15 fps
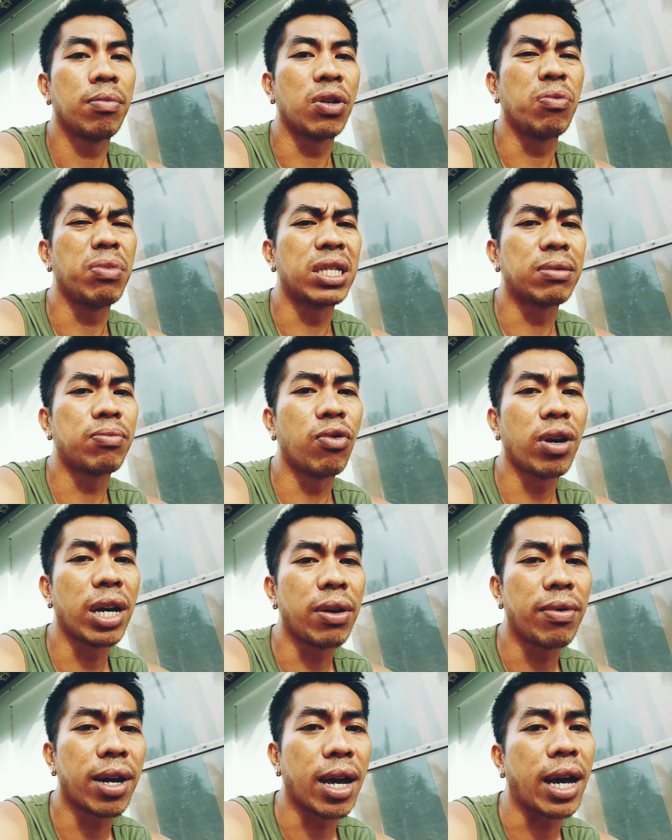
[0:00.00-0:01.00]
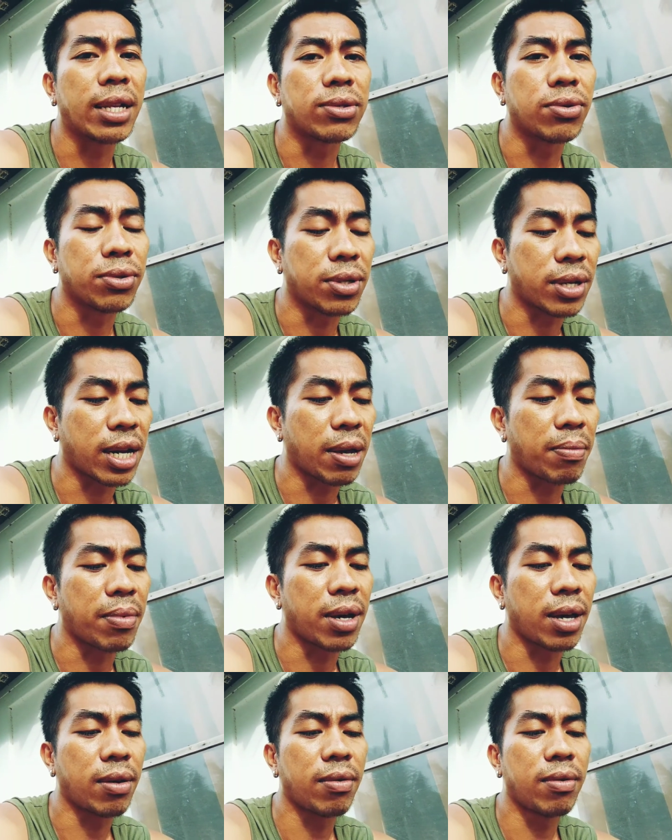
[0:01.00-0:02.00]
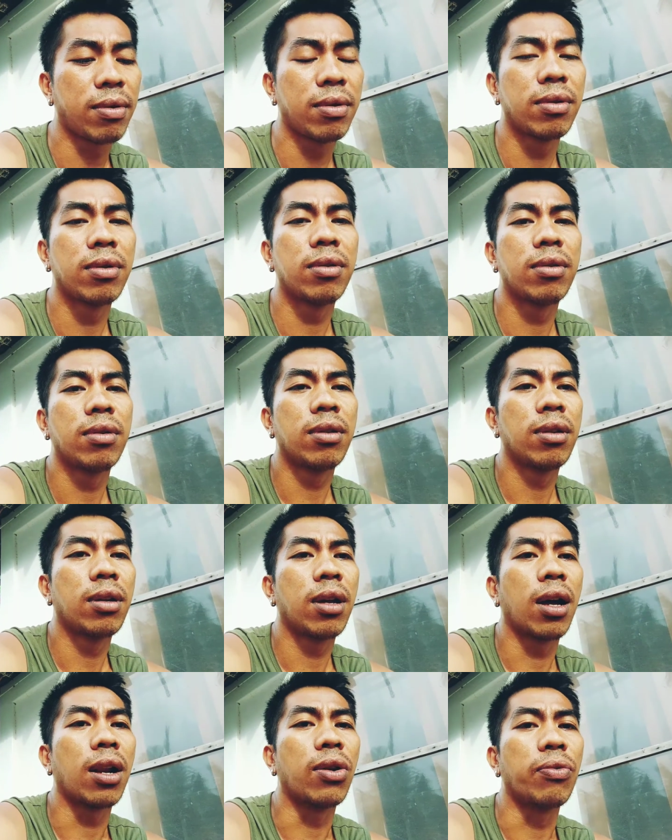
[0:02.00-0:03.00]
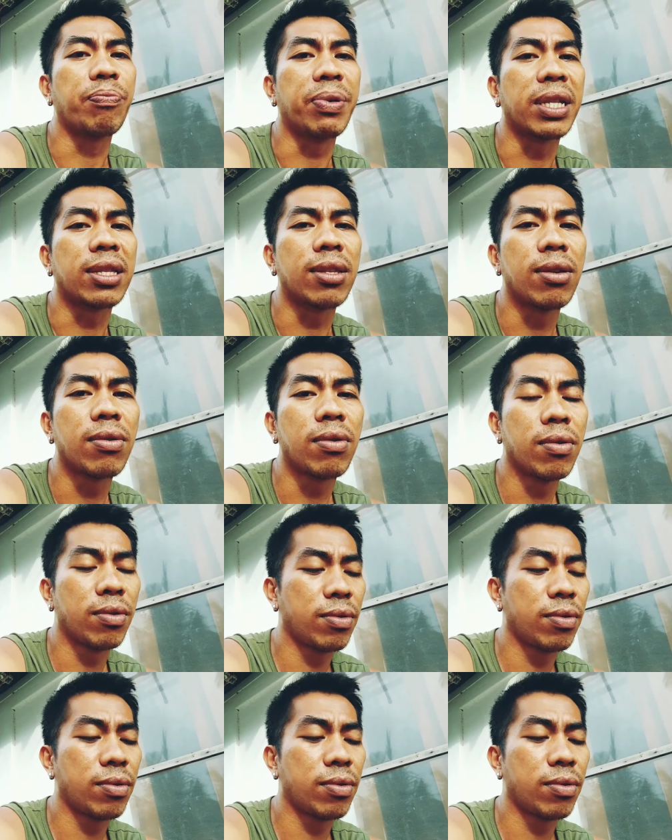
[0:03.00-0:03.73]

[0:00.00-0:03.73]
Pero mismo kayo, nag-unsubscribe kayo. Lupit nyo.